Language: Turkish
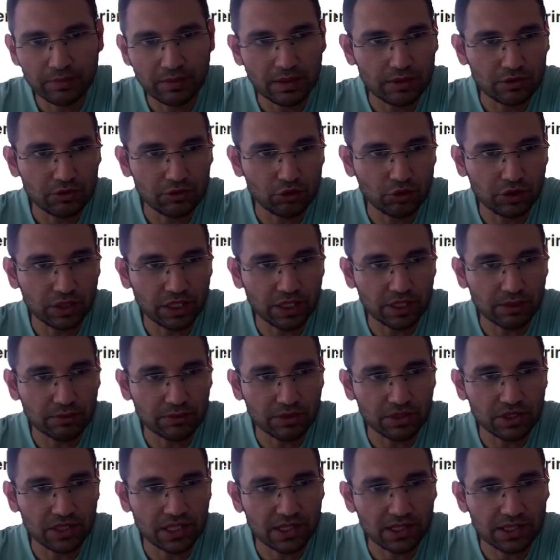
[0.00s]
Böyle
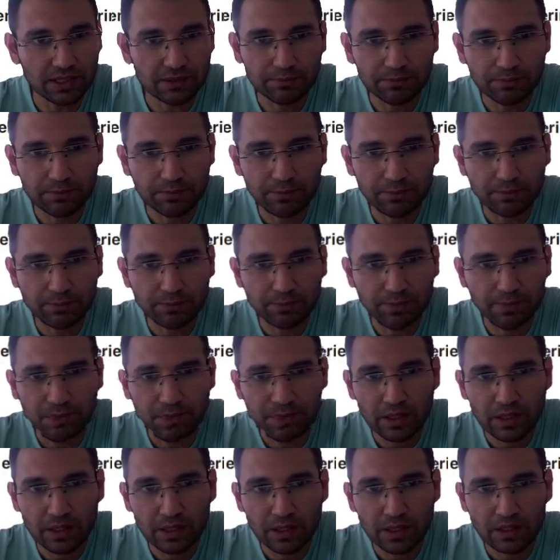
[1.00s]
yapacağız.
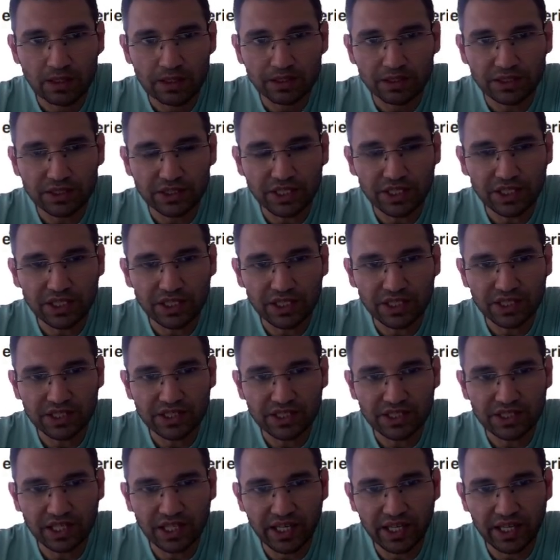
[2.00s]
2x
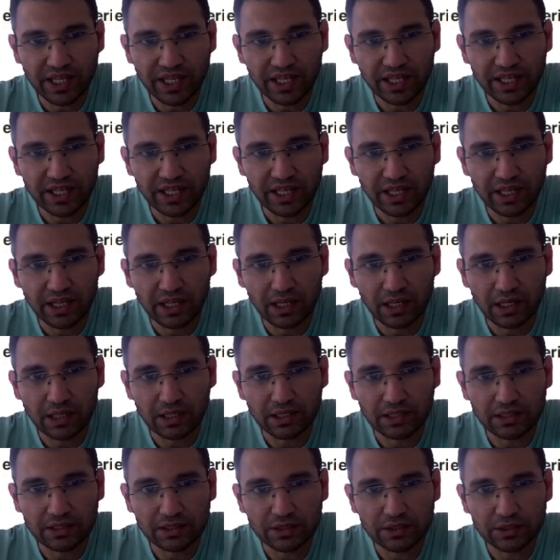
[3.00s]
kare
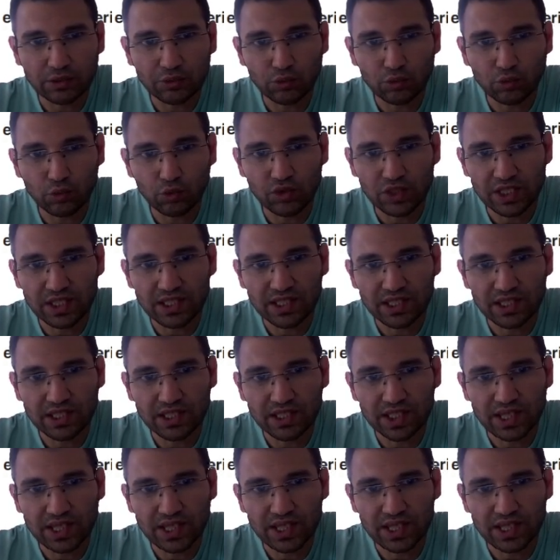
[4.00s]
artı 3x
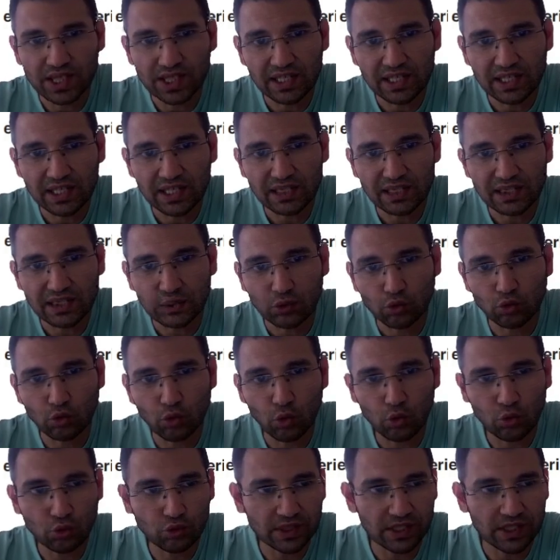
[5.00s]
eksi
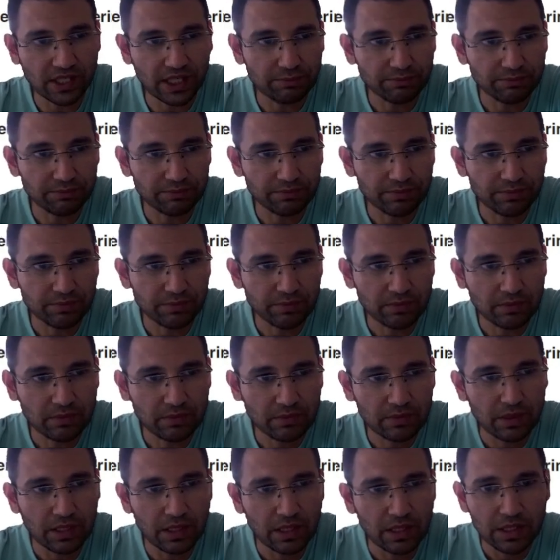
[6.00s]
9 diyelim.
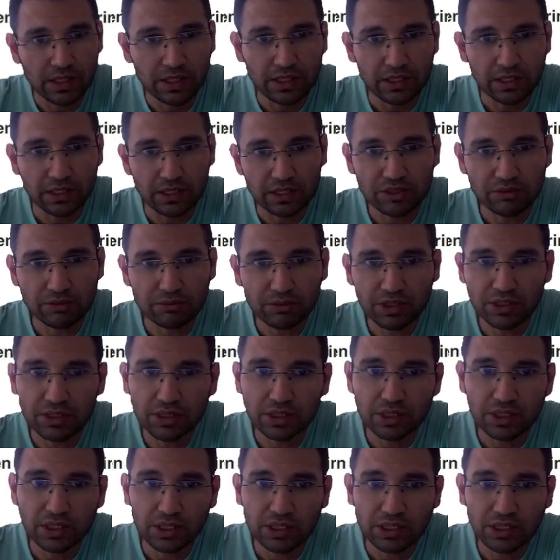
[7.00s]
E şimdi
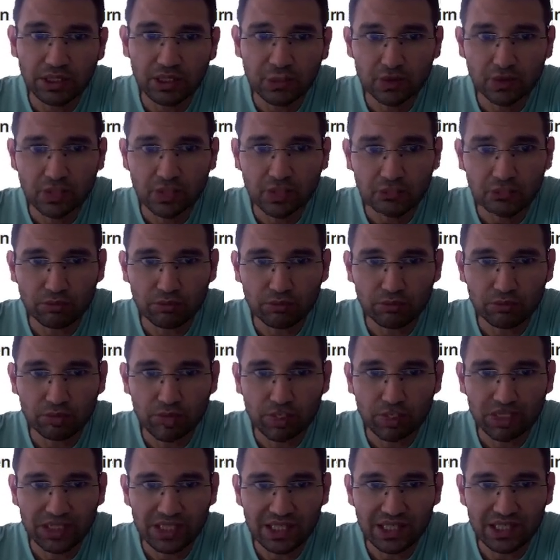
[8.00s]
e hocam bu
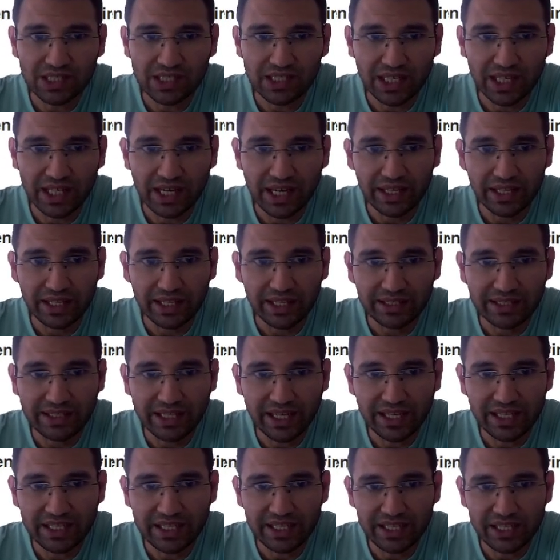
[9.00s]
2x kare ne ile neyin